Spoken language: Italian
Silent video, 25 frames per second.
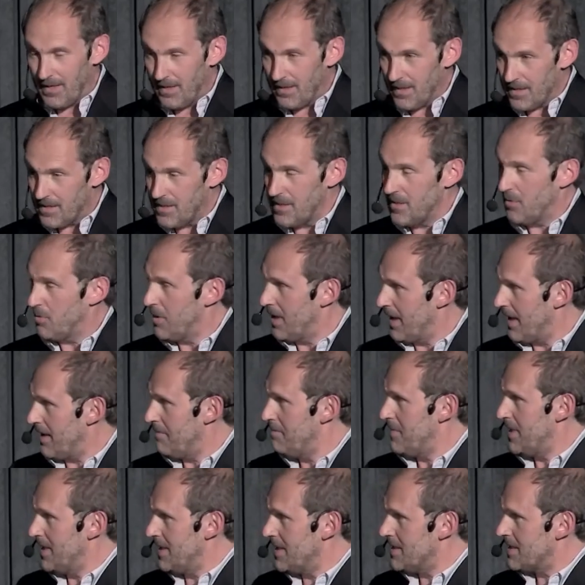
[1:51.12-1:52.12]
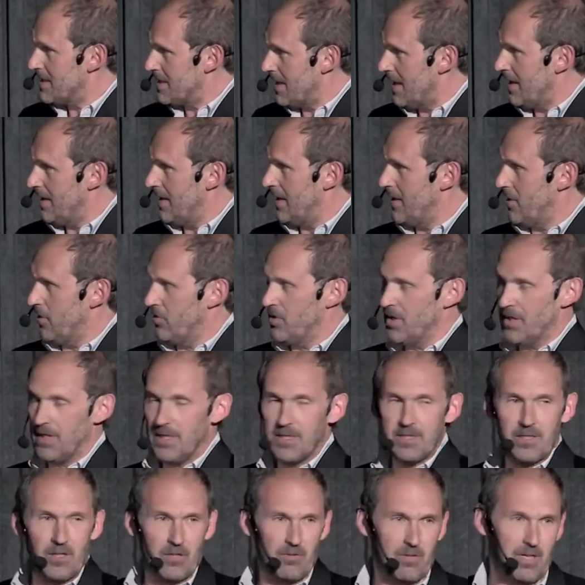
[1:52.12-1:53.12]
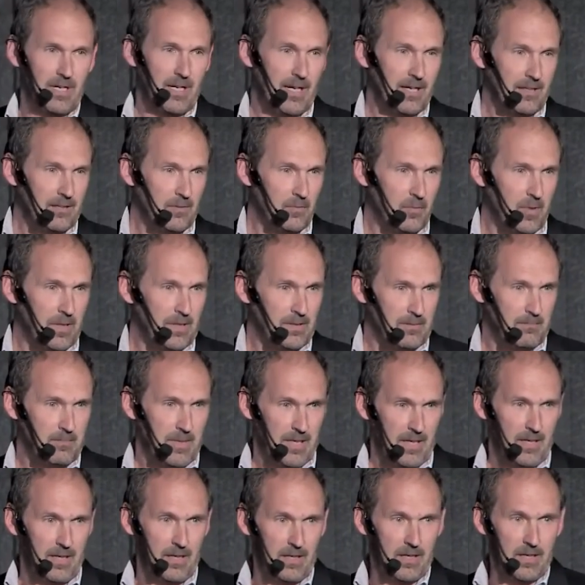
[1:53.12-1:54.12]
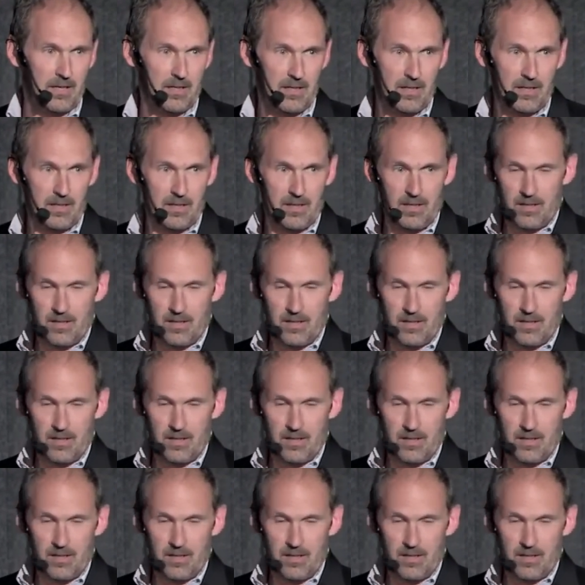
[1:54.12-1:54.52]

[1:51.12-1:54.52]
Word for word: 35 grammi di sale in ogni litro di acqua marina.